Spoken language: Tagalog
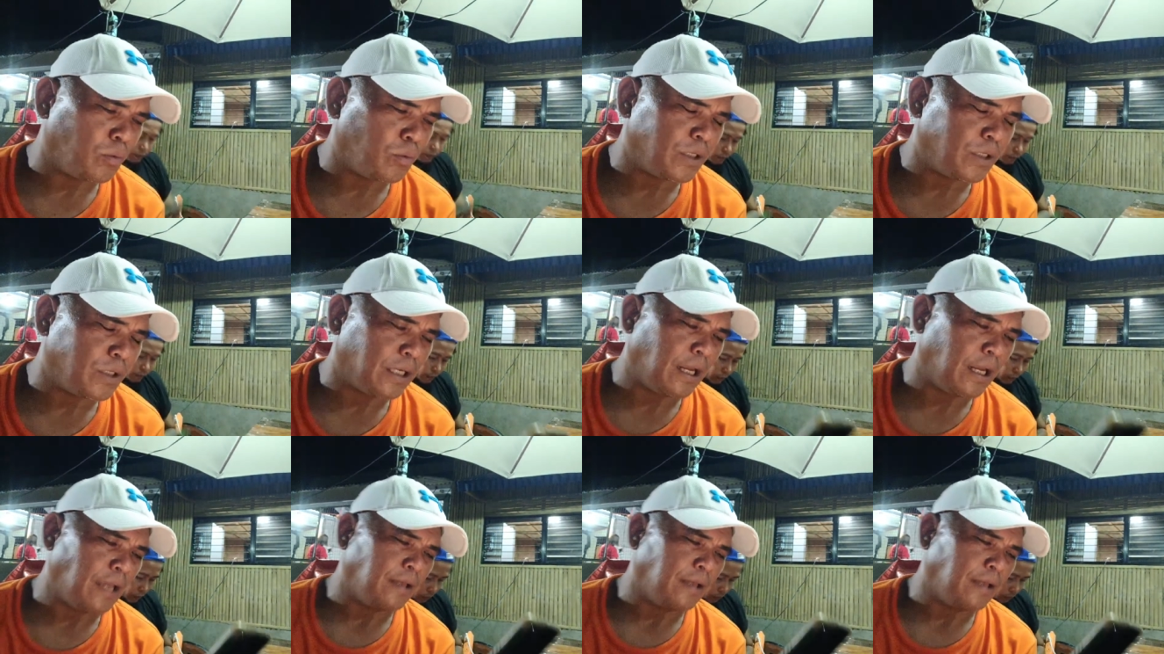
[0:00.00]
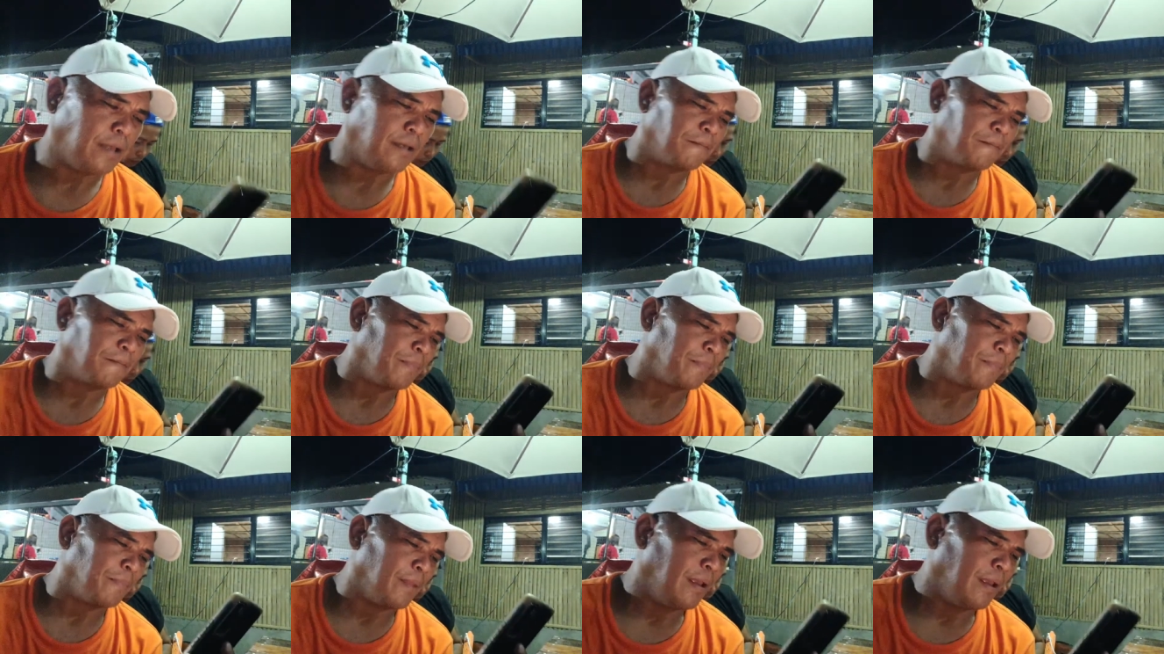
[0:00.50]
jaday.
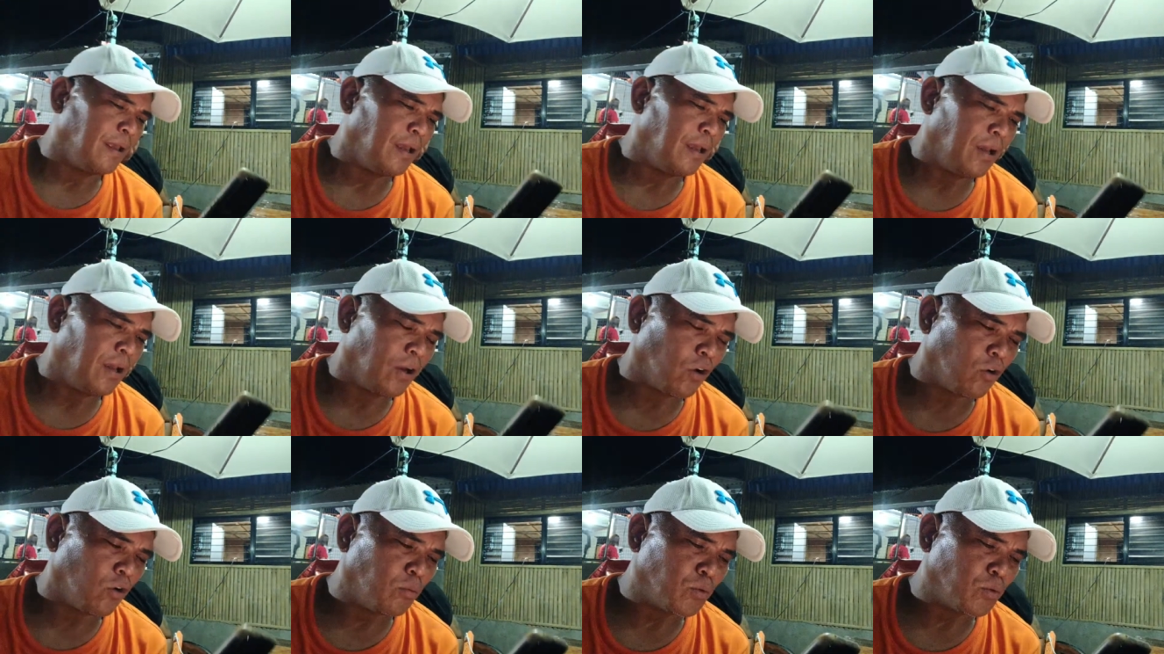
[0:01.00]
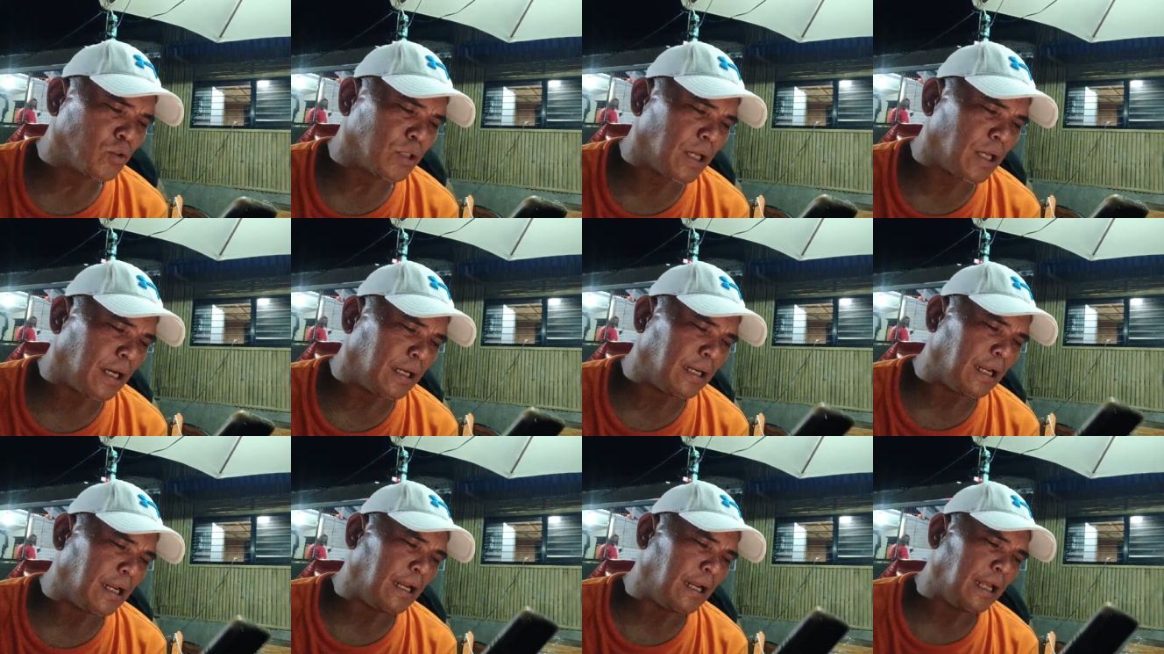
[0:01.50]
Kumusta
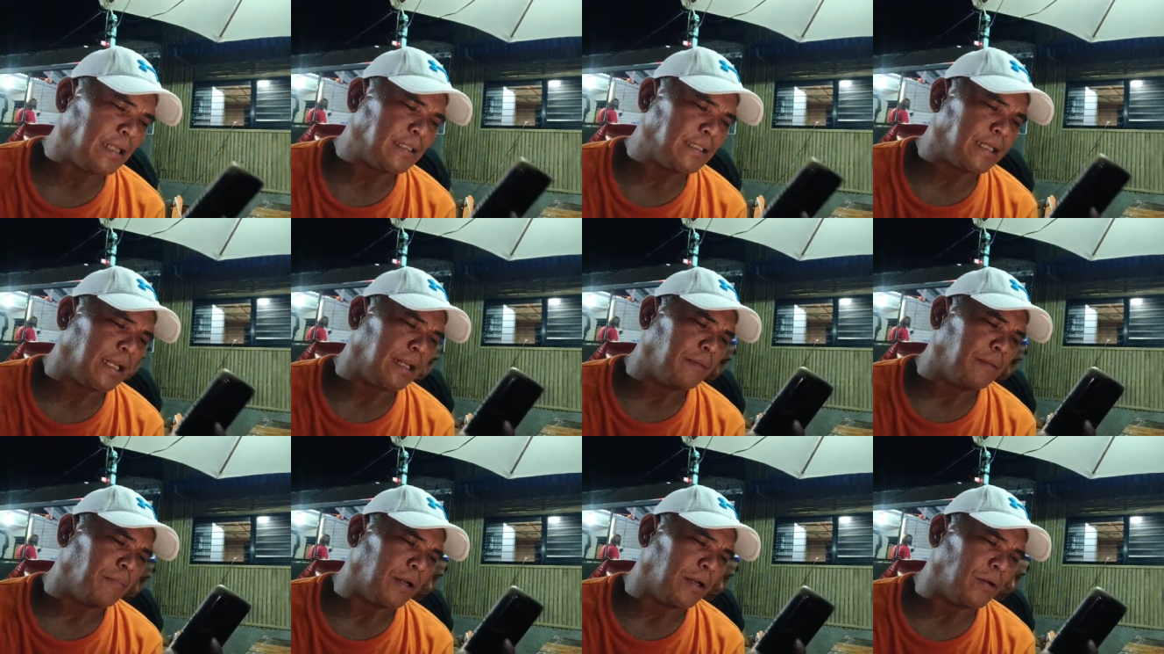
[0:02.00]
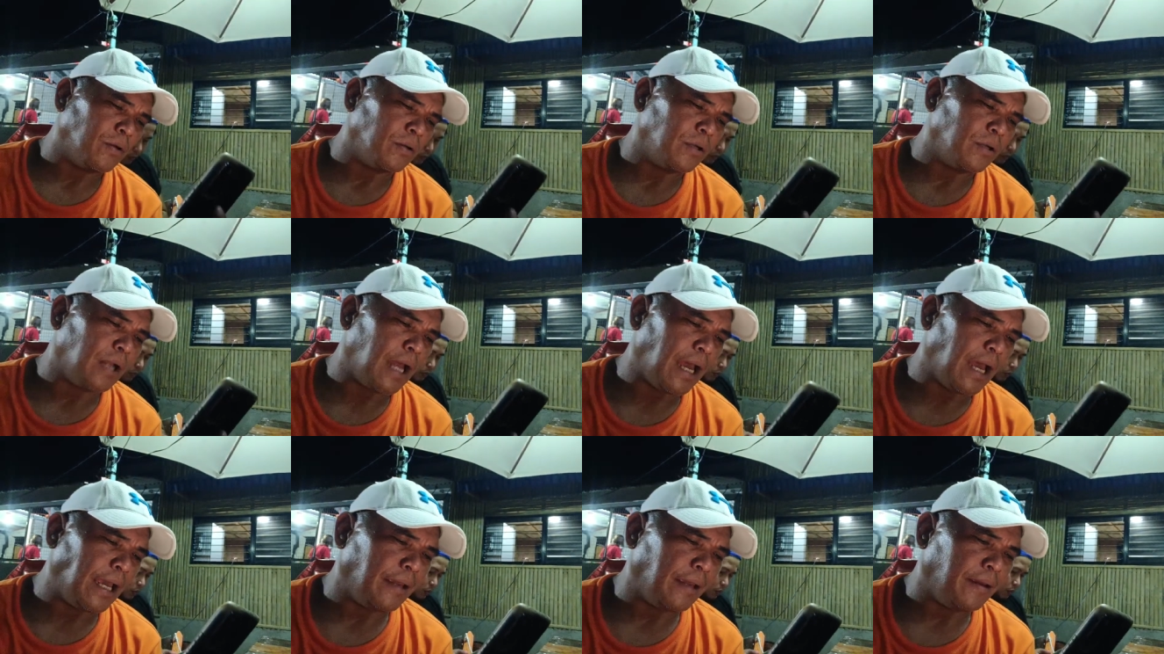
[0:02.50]
ka na day sa Libanon
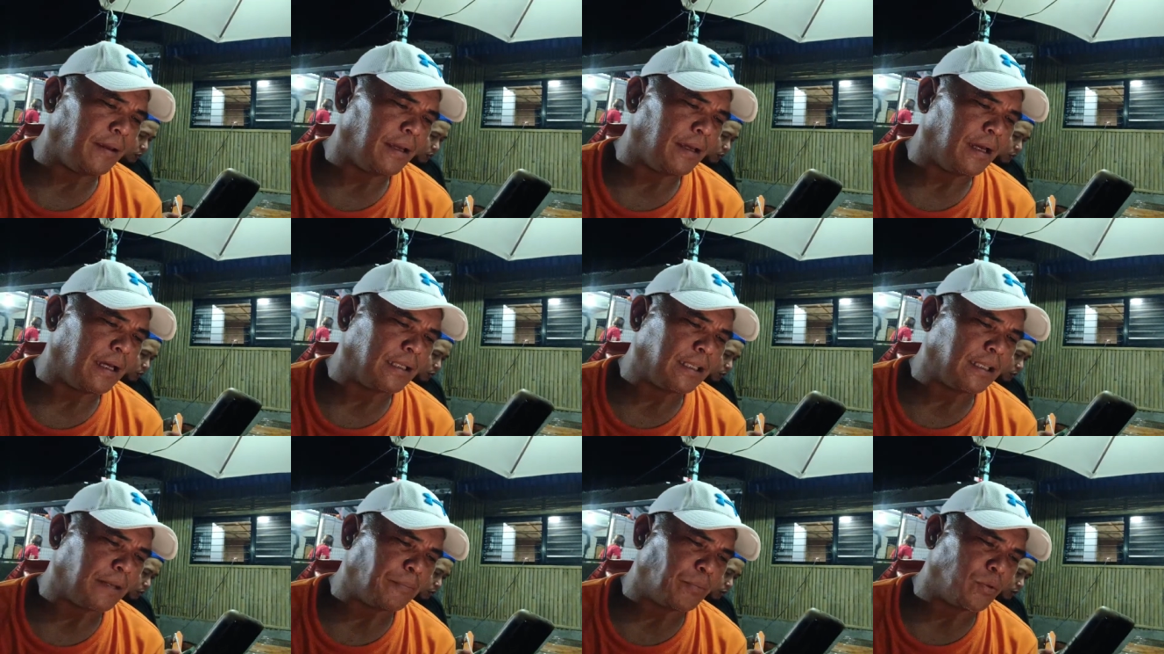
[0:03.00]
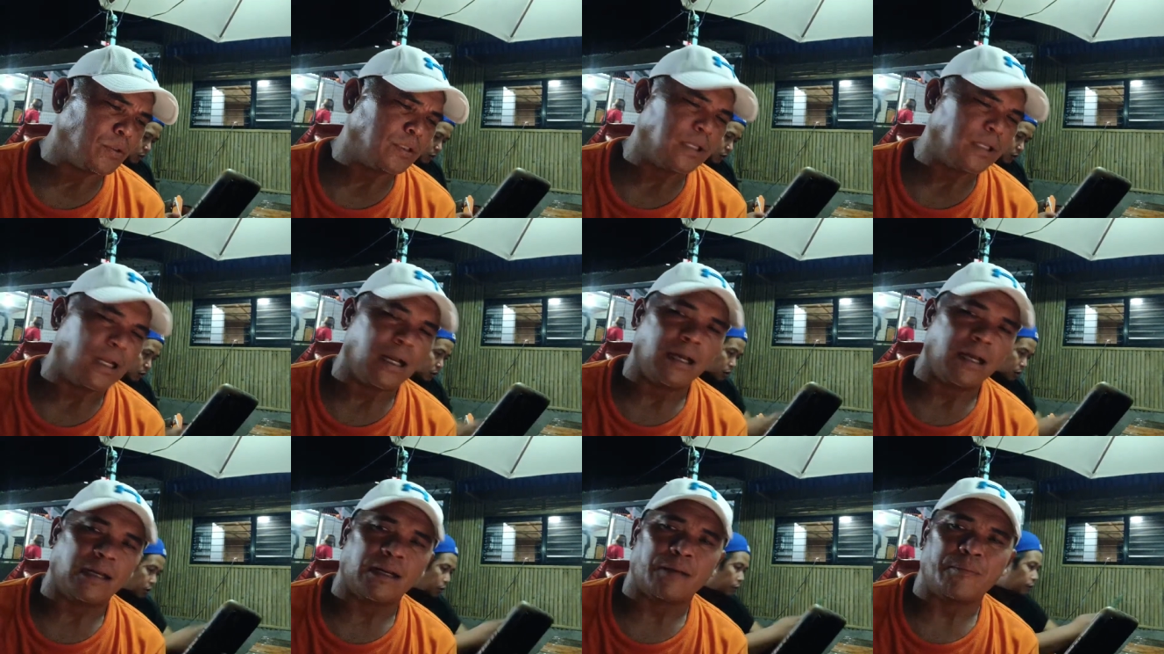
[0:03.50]
day? Uh, tapos
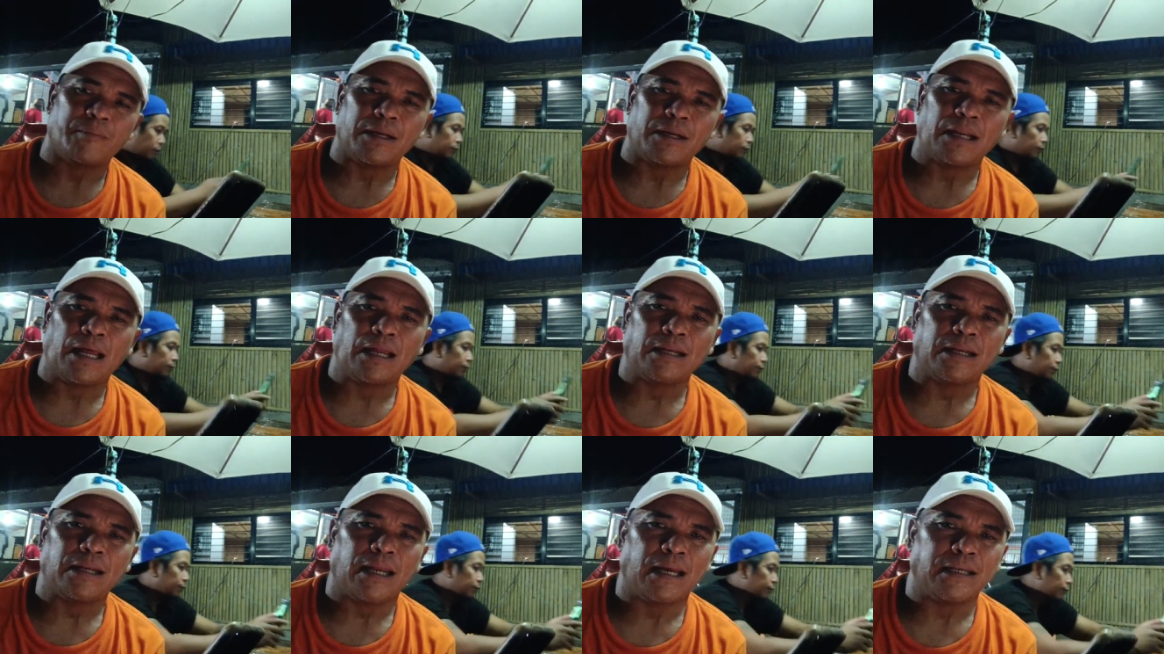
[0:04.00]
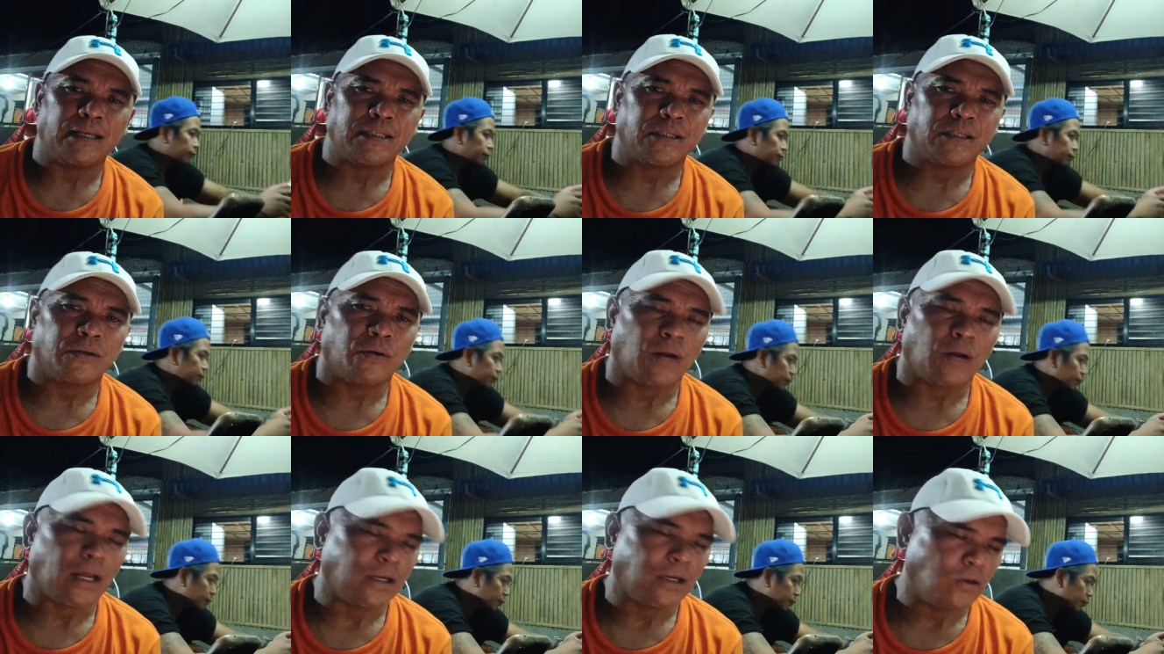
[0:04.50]
na ang Ramadan day.
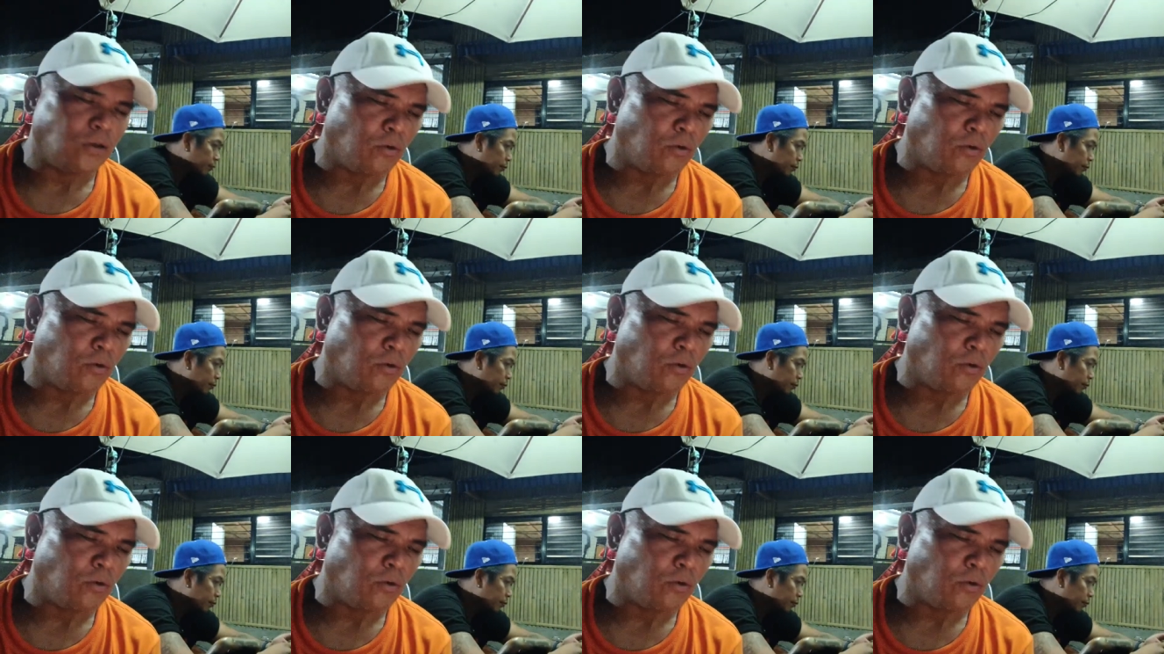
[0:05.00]
Sigurado